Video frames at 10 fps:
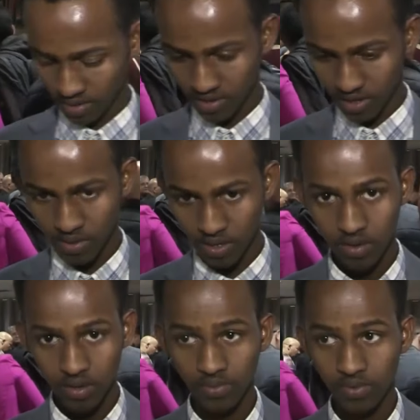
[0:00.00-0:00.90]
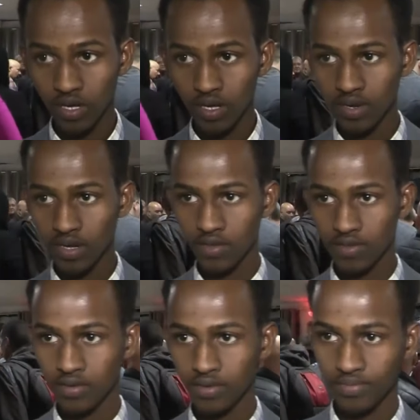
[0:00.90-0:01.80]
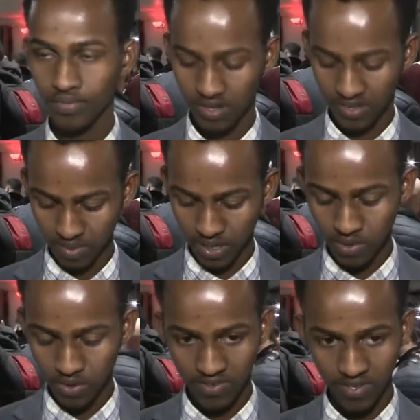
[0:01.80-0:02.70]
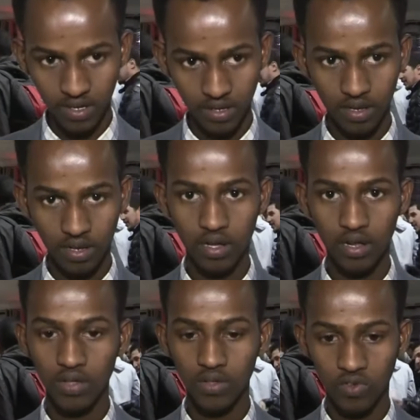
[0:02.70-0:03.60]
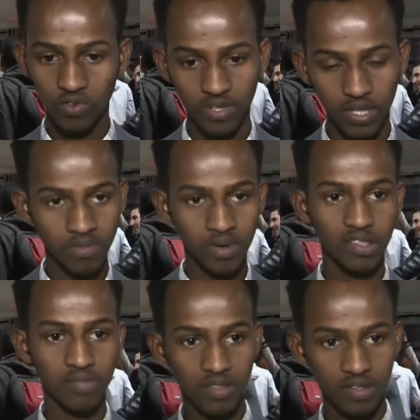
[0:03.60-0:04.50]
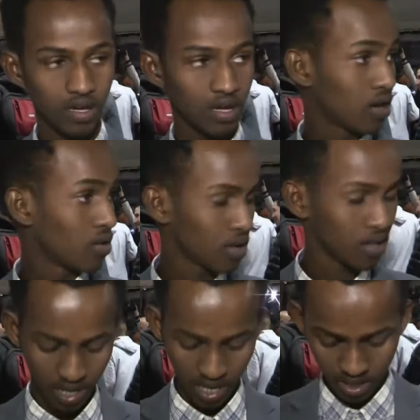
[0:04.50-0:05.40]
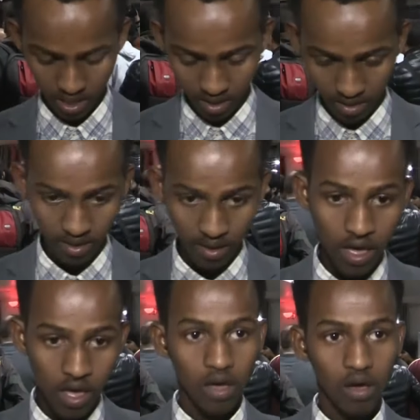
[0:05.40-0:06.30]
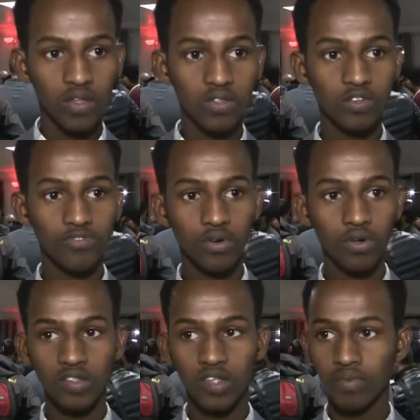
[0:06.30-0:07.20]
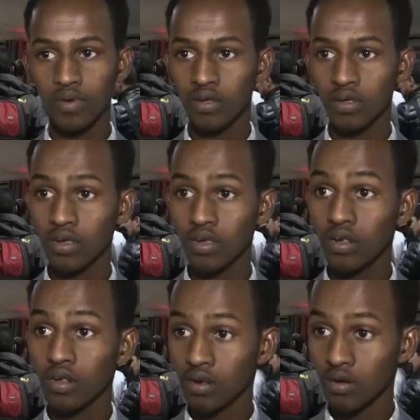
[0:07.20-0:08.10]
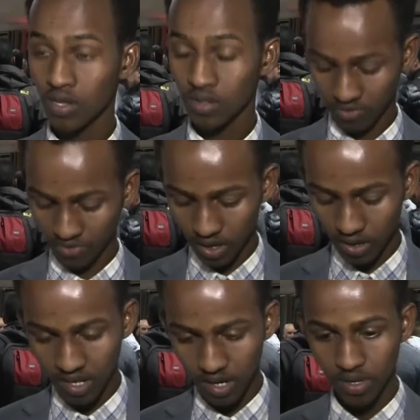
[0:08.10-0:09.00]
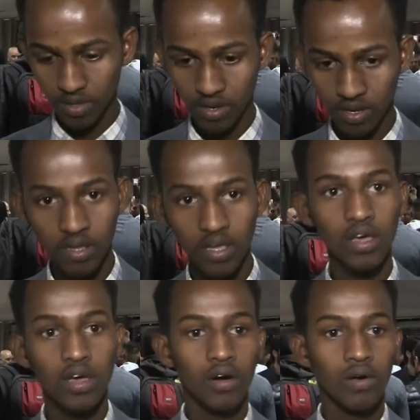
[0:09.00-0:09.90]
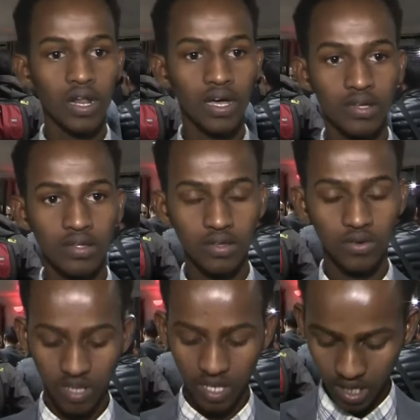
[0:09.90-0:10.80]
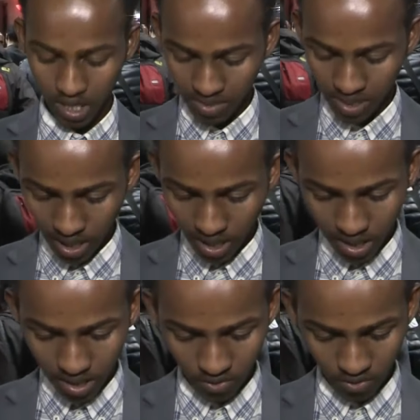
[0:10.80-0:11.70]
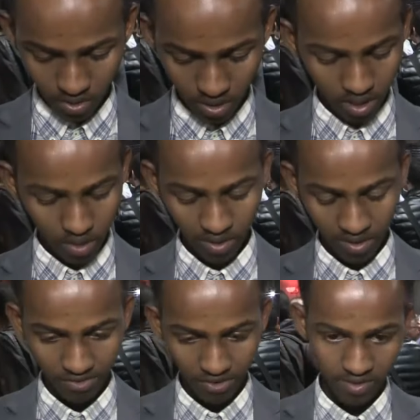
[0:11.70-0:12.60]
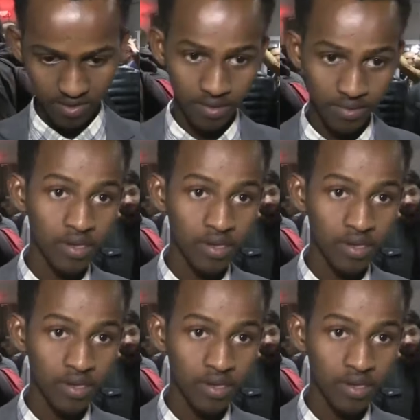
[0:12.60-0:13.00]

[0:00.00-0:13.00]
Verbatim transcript: السلام عليكم ورحمه الله وبركاته اسمي عمير حسين انا ادرس في جامعه بطنه اول حاج الاخضر ادرس في كليه ال... ادرس في كليه البيطره والان عندي عطله اكاديميه لانني ادرس لغه الفرنسي